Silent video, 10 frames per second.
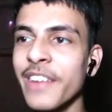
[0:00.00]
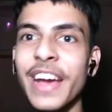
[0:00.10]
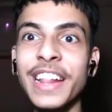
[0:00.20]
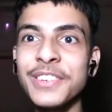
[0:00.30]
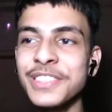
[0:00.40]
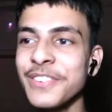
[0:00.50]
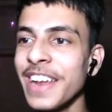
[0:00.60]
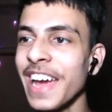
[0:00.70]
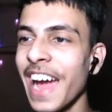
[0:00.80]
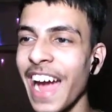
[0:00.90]
ओ बाहर फेंक दे
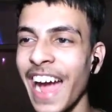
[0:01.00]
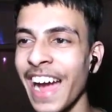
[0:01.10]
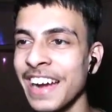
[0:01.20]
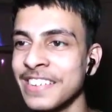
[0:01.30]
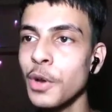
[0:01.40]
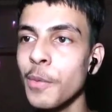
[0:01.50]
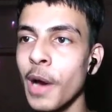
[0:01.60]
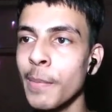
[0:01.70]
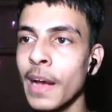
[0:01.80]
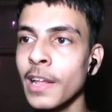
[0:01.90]
उसको मैंने इसको
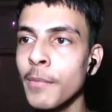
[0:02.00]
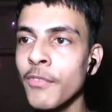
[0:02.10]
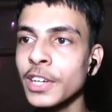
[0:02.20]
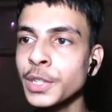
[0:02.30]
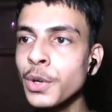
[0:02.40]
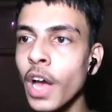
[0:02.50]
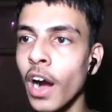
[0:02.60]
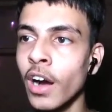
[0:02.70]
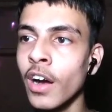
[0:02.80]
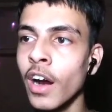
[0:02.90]
ही बाहर फेंक दिया मैं फर्स्ट
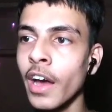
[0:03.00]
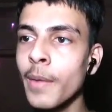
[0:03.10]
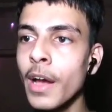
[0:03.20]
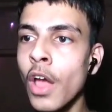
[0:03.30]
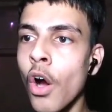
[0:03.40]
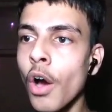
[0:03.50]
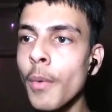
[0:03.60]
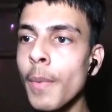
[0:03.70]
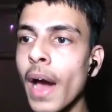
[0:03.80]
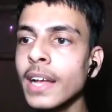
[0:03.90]
होगा अरे भाई
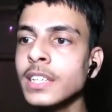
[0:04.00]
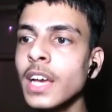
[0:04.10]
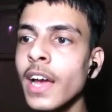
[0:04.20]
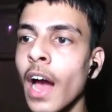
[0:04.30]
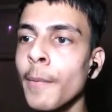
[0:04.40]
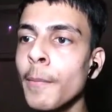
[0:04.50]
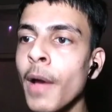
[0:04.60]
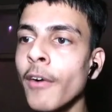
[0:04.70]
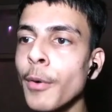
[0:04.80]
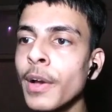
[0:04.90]
और मैं बाहर कैसे आ गया
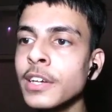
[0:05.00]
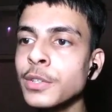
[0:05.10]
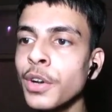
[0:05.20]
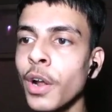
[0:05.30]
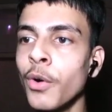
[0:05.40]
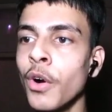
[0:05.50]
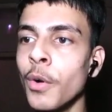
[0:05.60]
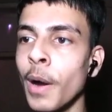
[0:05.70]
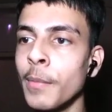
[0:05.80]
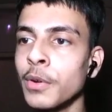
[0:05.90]
अबे मैं हवा में कैसे उड़ रहा हूं
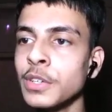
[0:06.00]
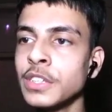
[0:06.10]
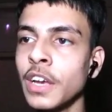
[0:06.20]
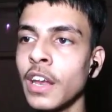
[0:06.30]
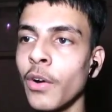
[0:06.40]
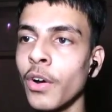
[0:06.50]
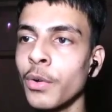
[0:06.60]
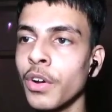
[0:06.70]
भाई मेरे को इसी खेलना